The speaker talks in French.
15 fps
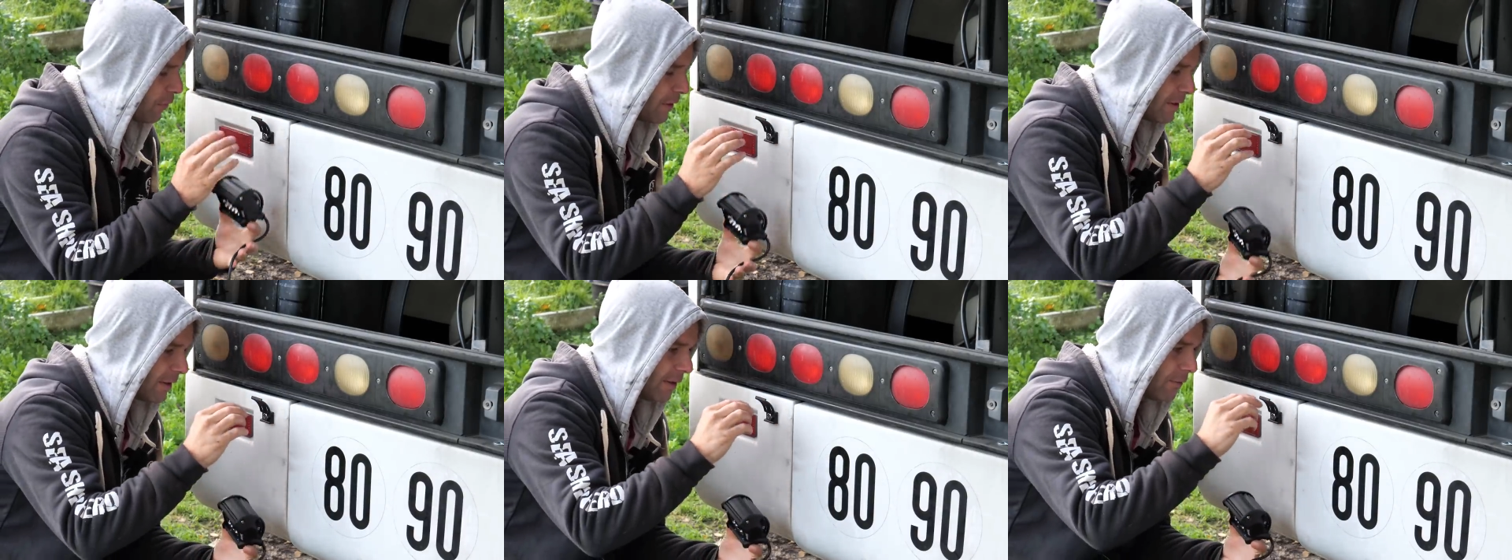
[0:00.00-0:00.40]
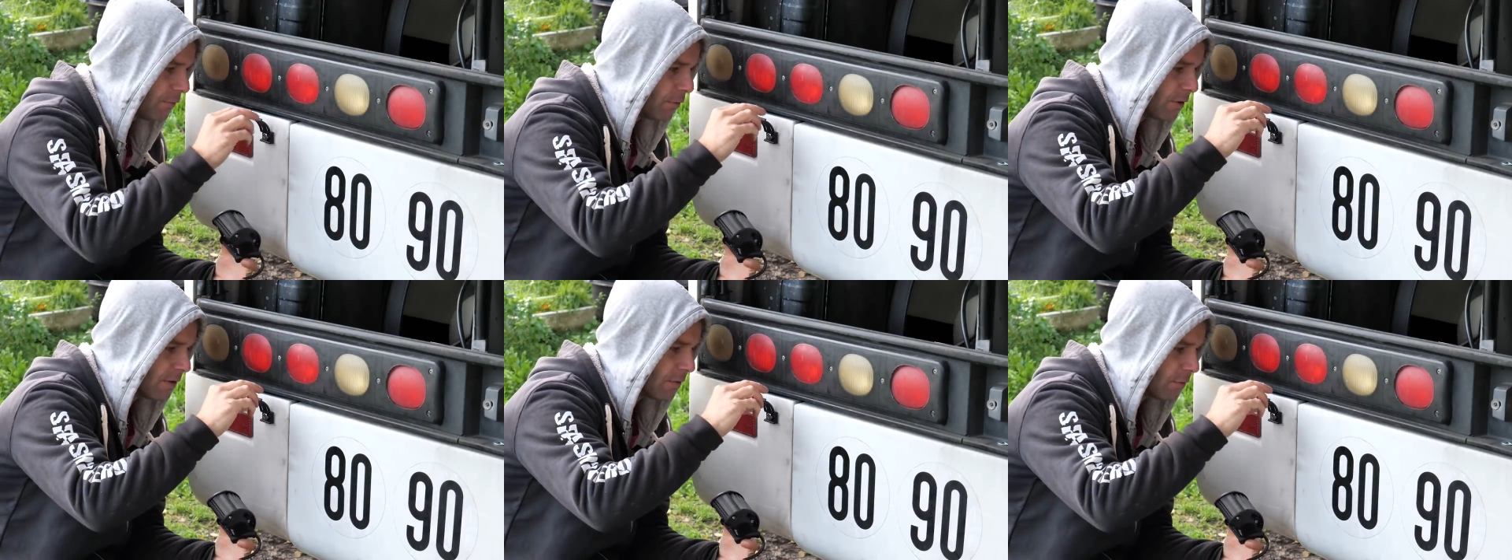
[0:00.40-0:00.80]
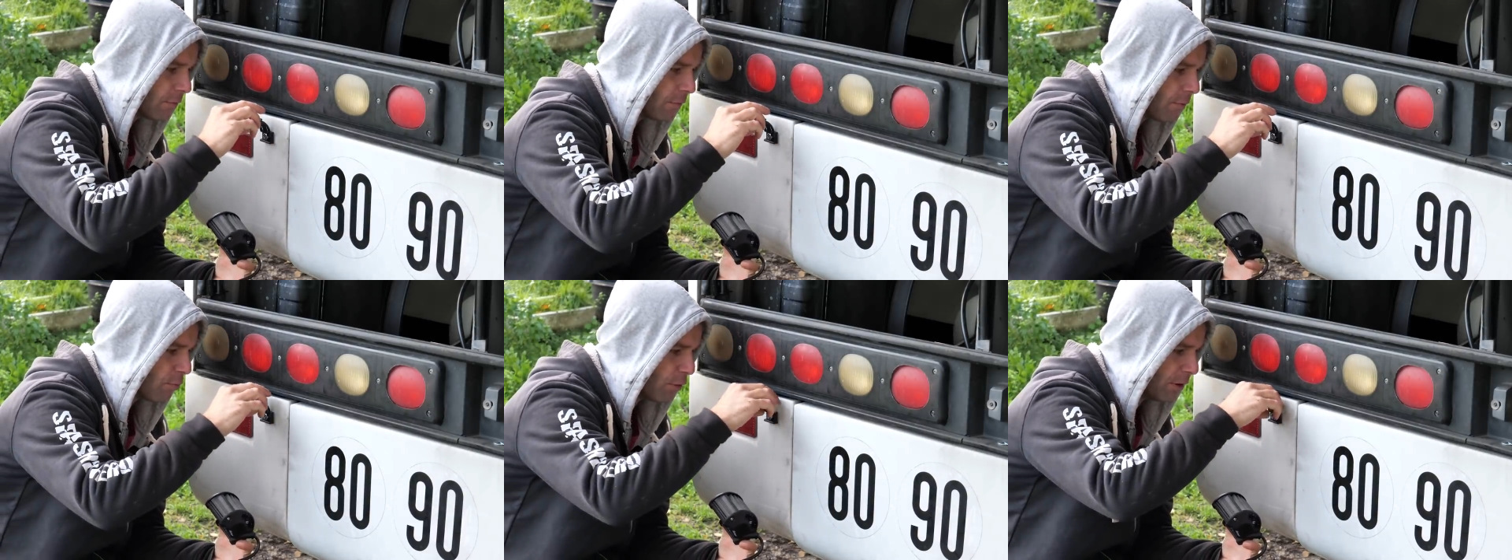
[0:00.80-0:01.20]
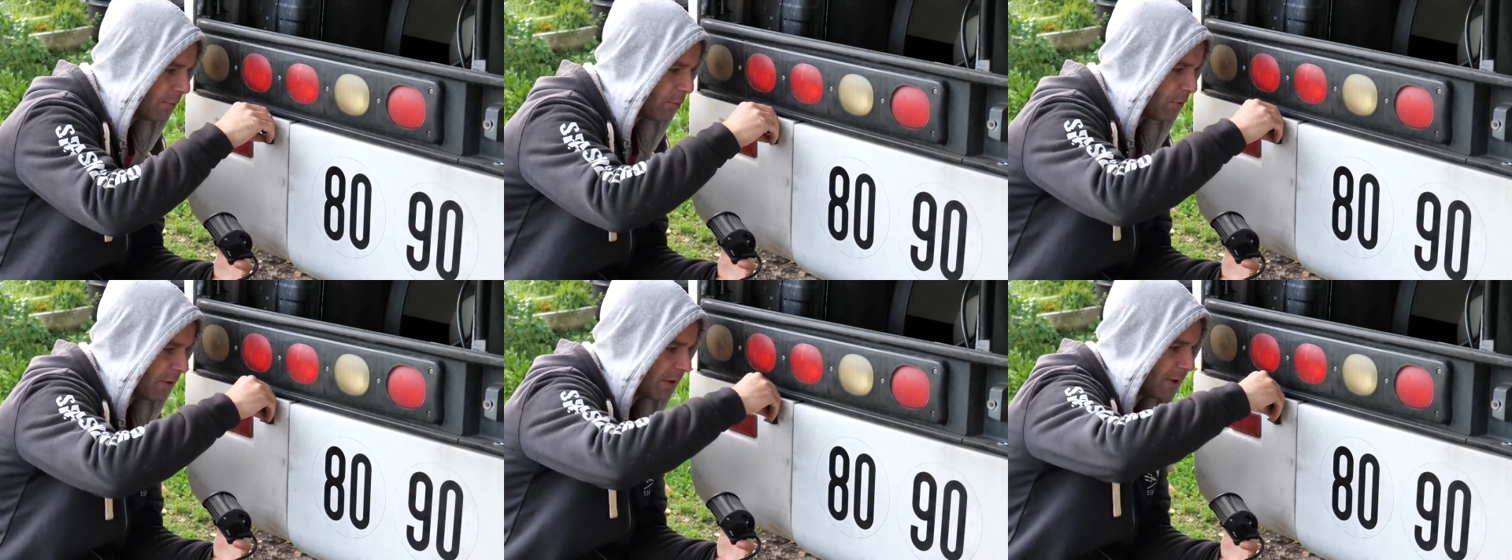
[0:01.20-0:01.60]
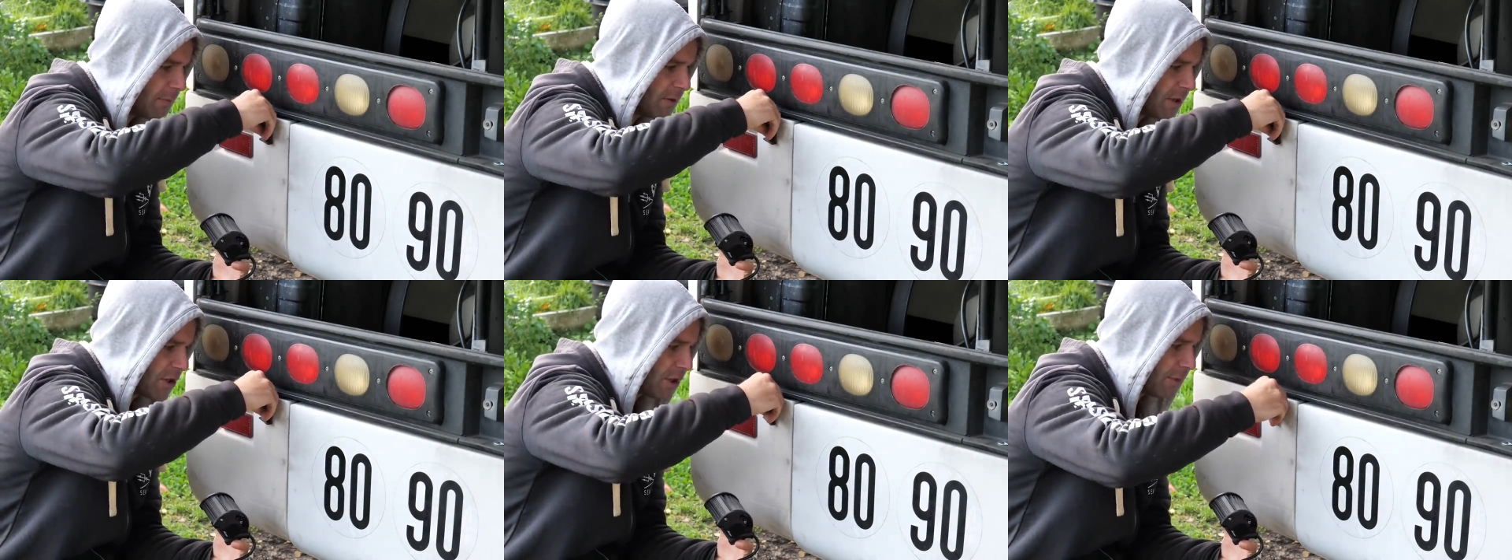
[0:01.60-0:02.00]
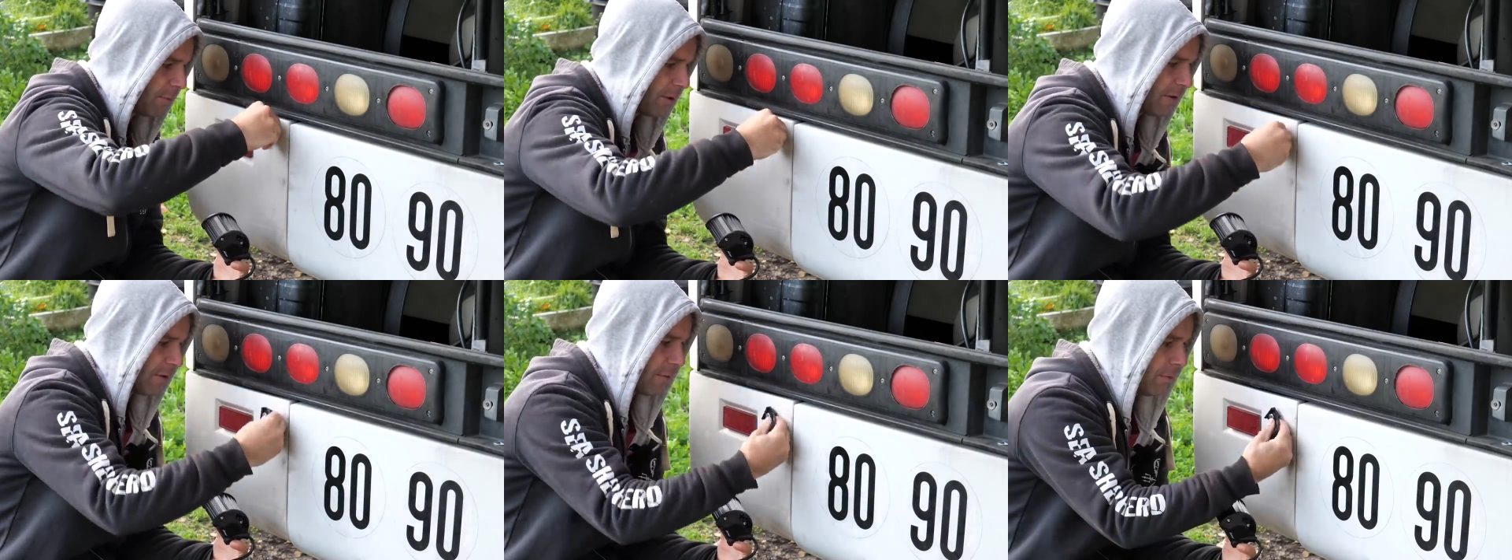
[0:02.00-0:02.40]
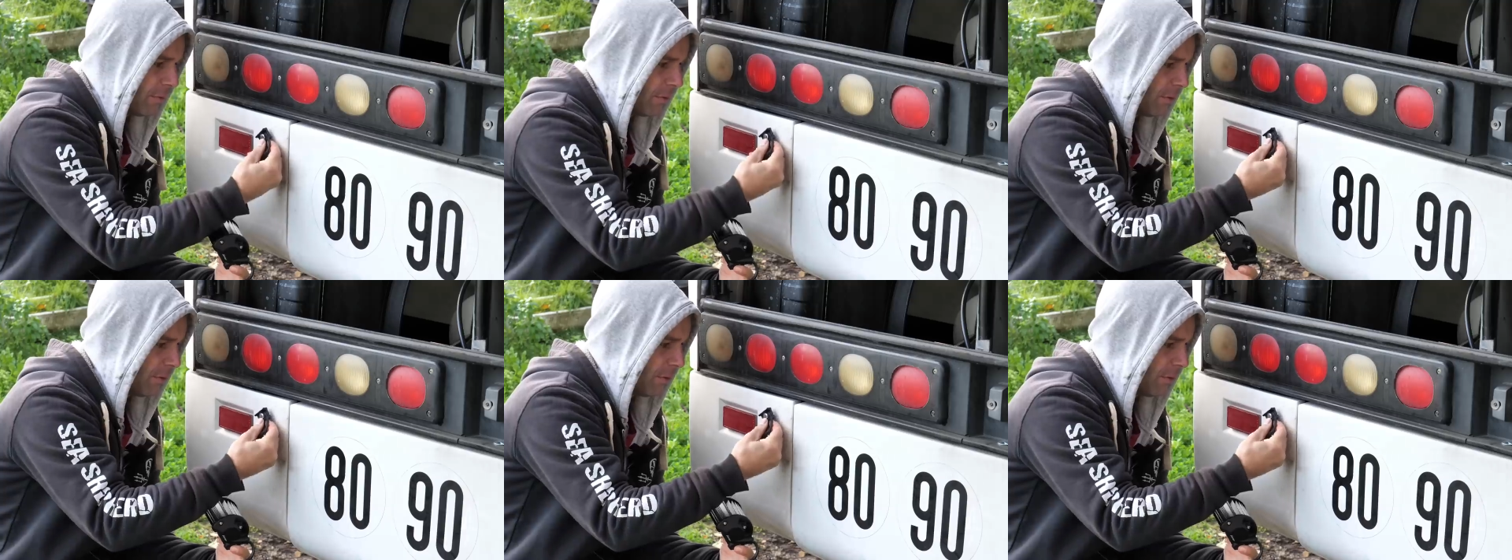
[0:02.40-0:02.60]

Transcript: fait, c'est des feux qui sont faits pour être posés comme ça, j'ai l'impression.